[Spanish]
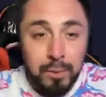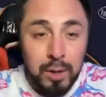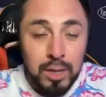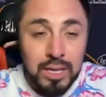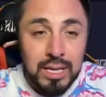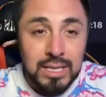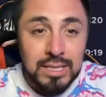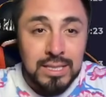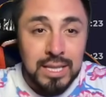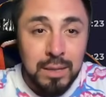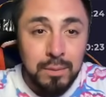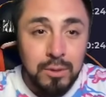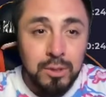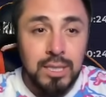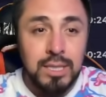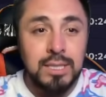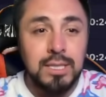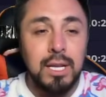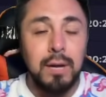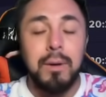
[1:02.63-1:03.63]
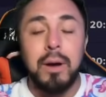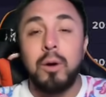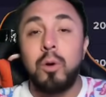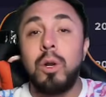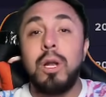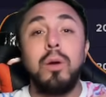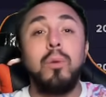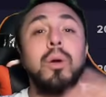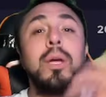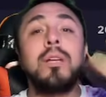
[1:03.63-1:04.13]
aquí estamos hasta abajo.
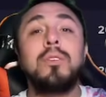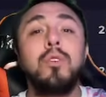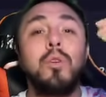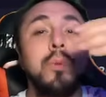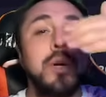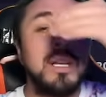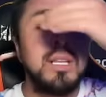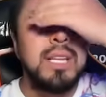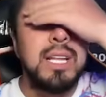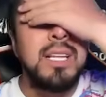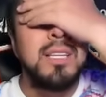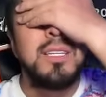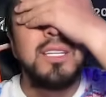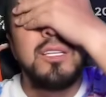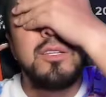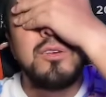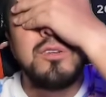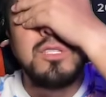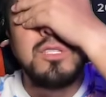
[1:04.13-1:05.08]
Le voy a subir tantito